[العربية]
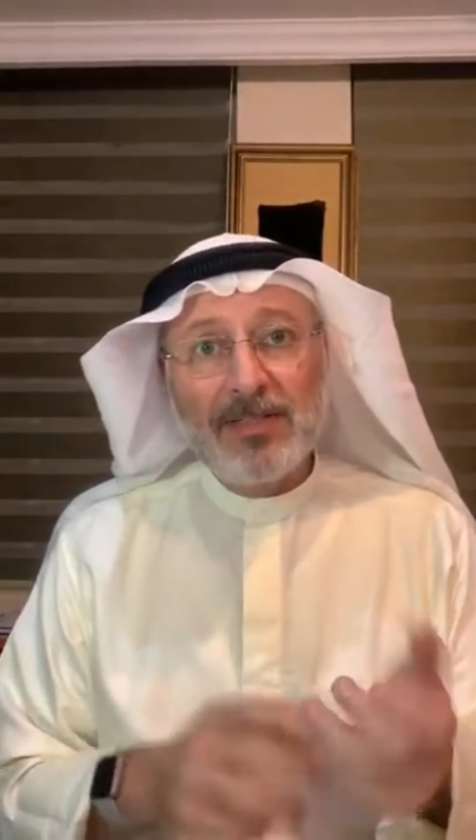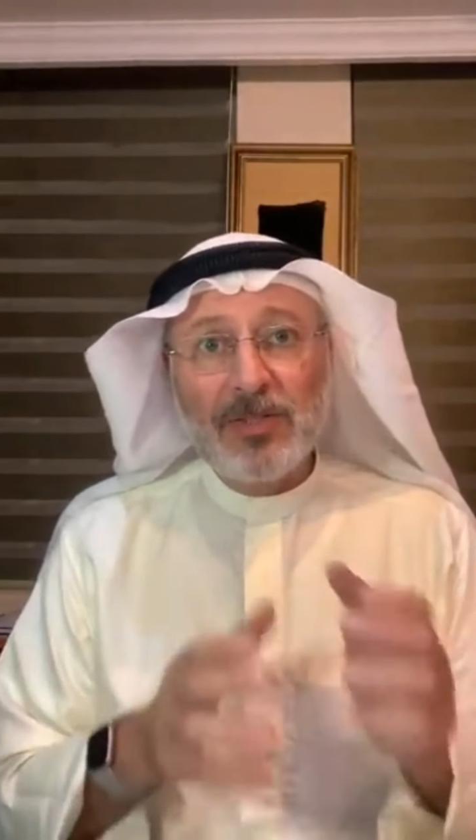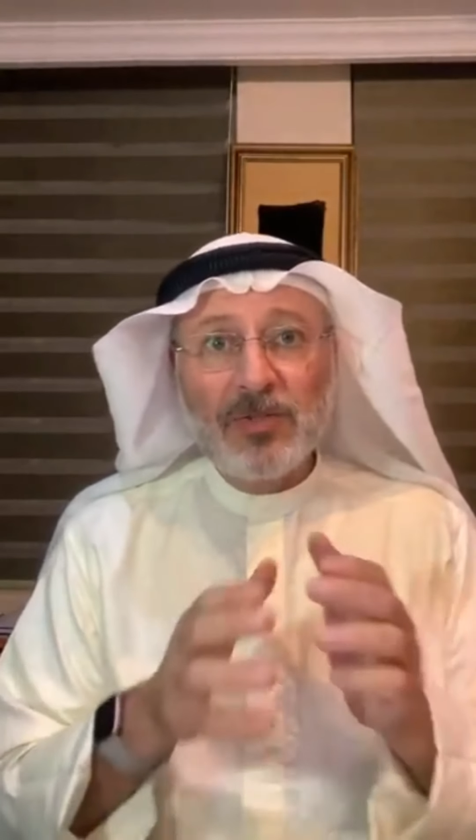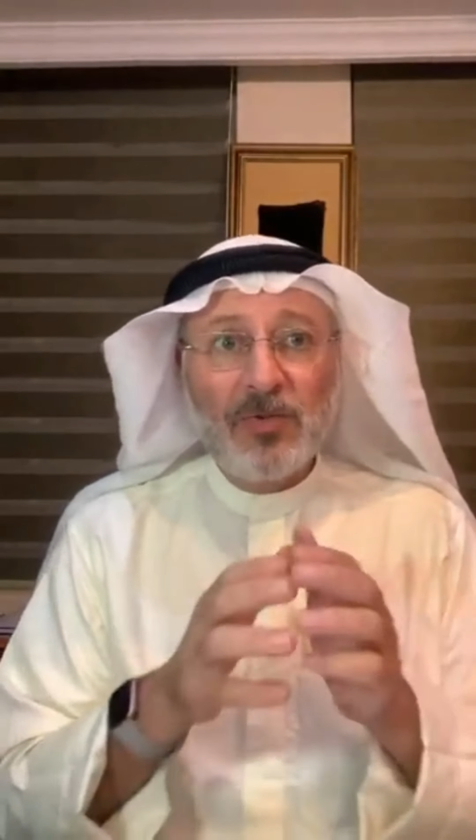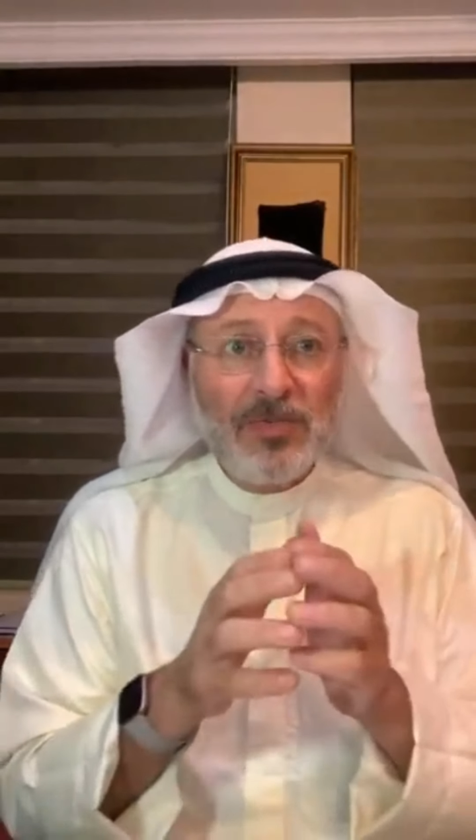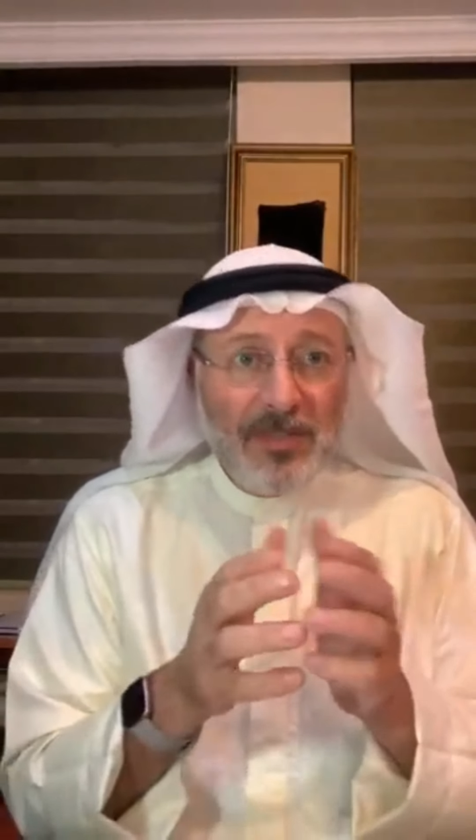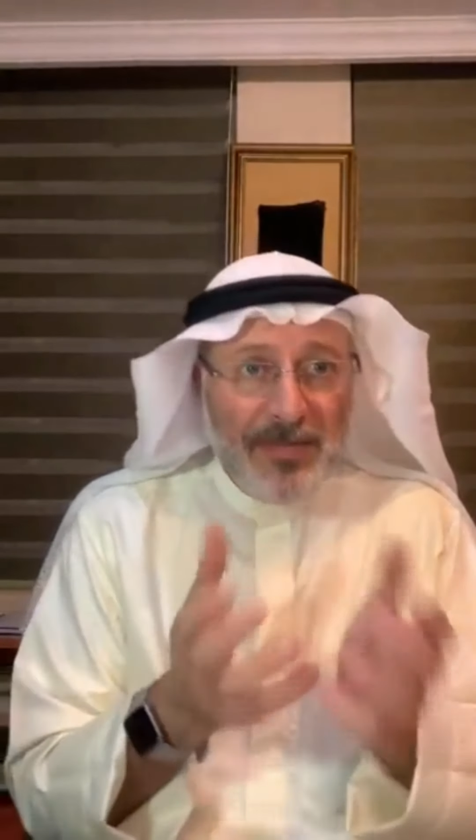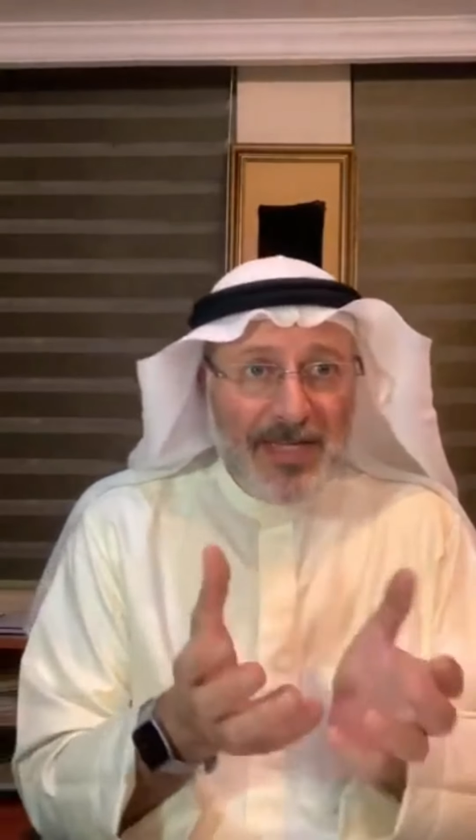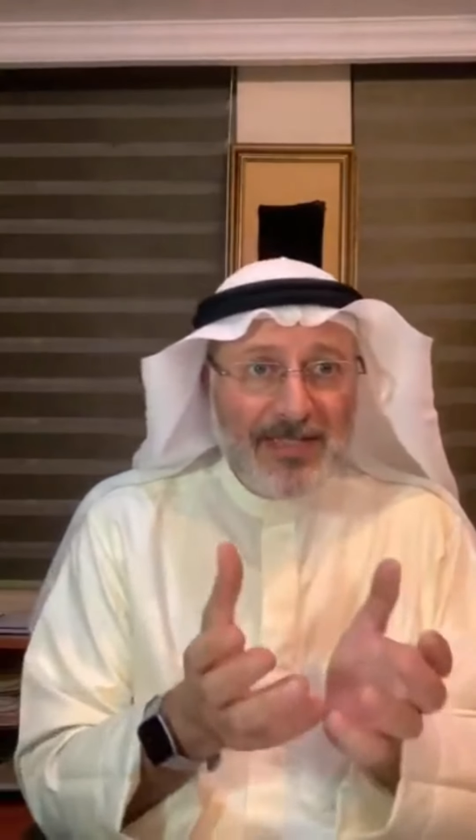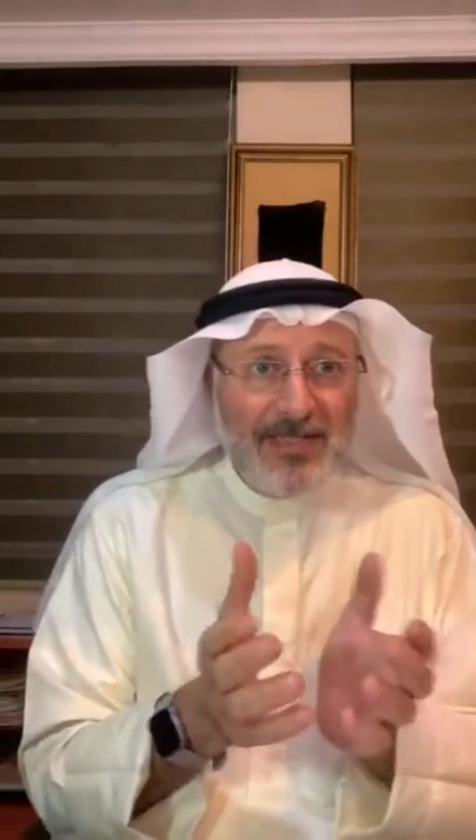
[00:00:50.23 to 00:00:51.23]
قد تكون
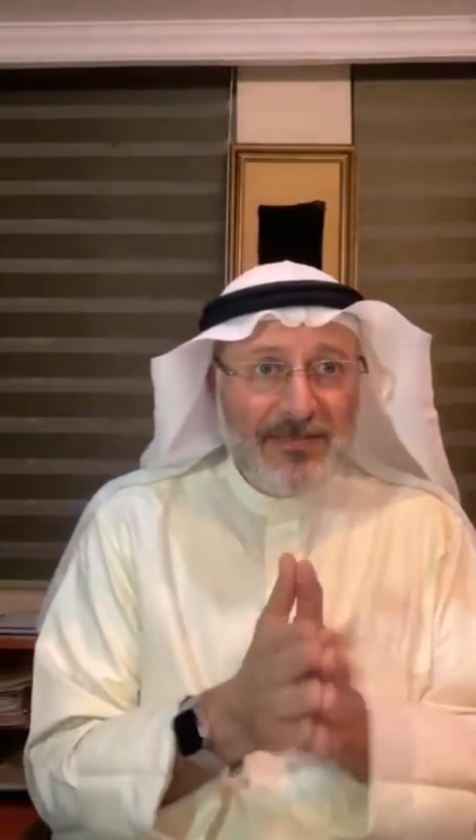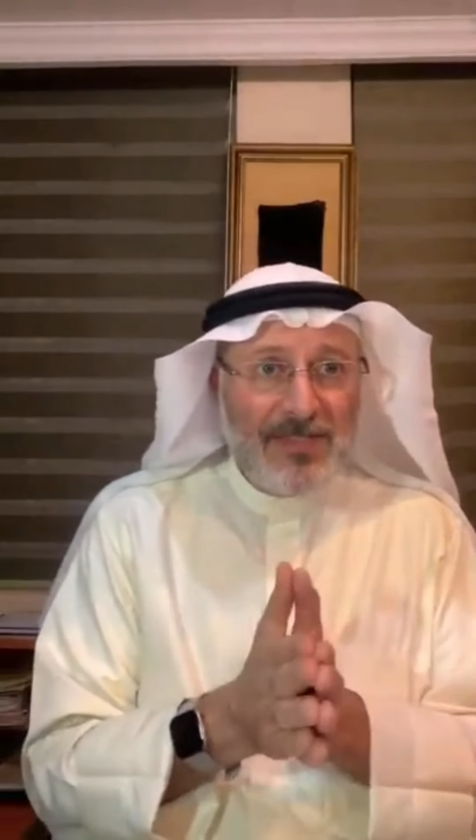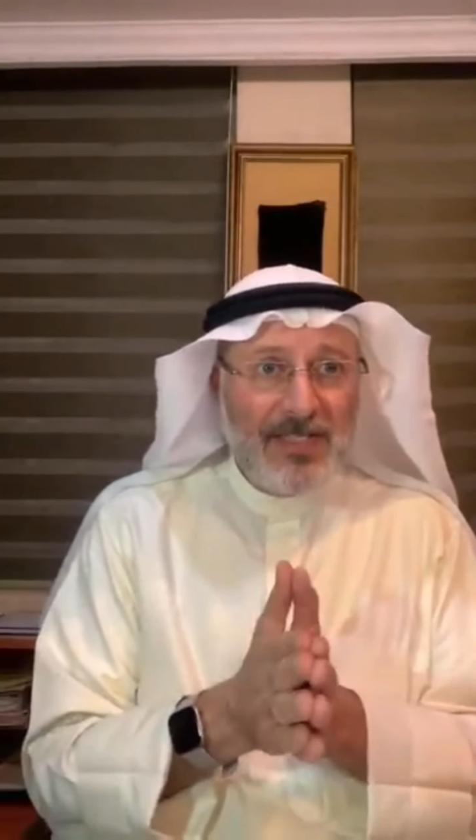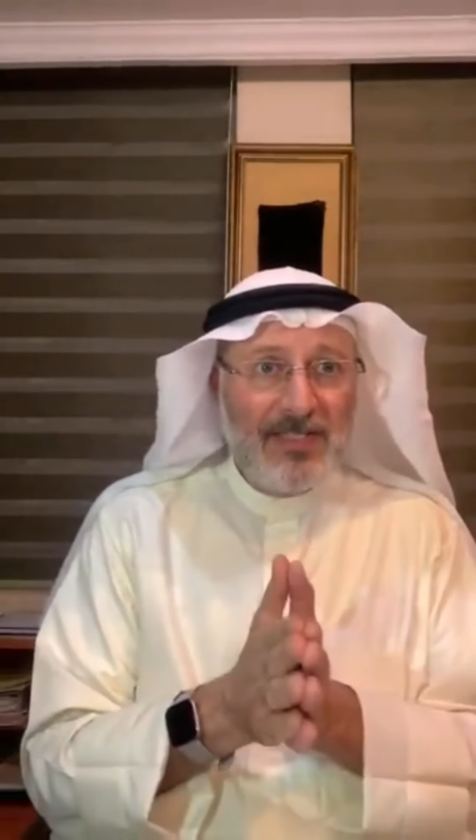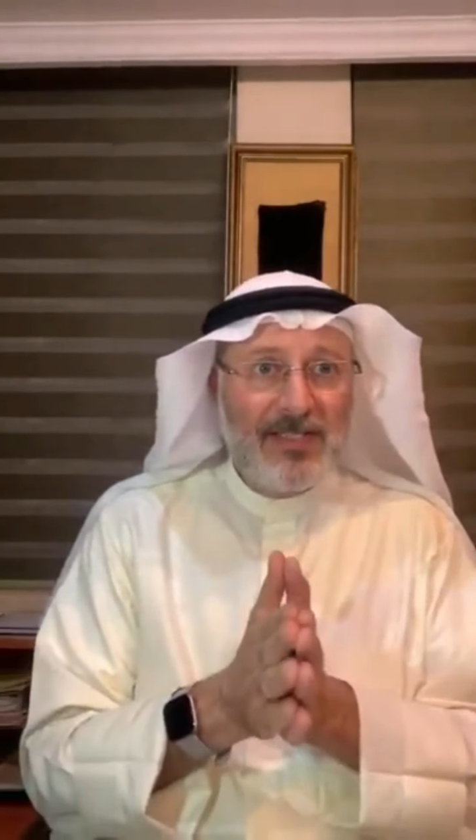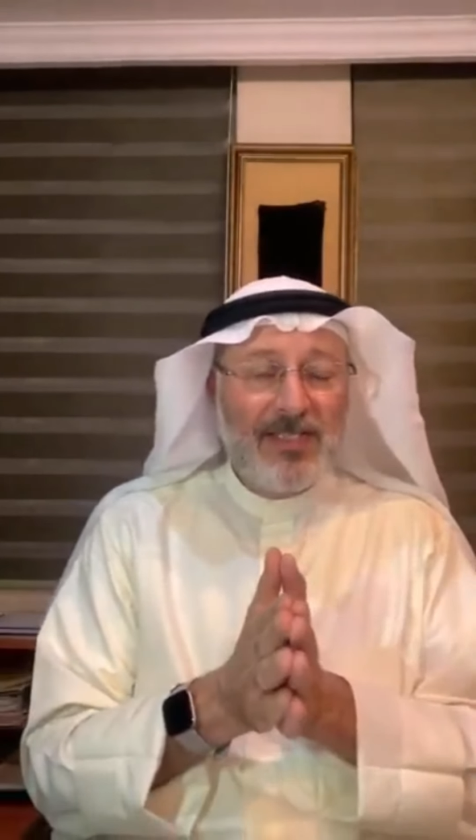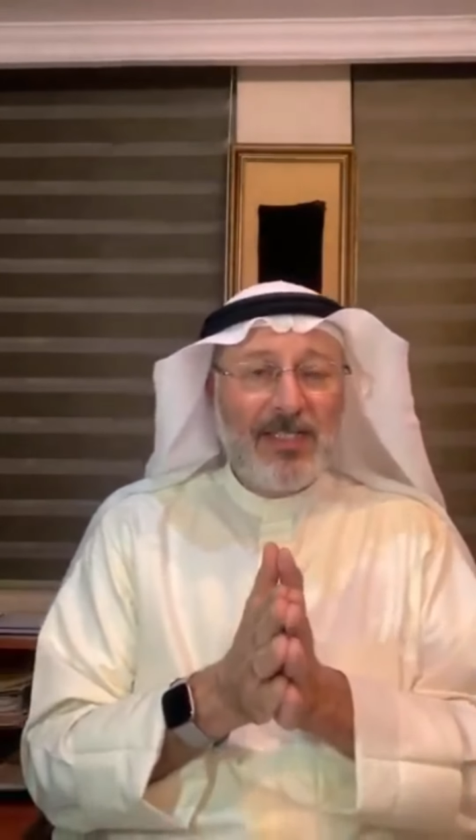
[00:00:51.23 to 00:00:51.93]
البيت نفسه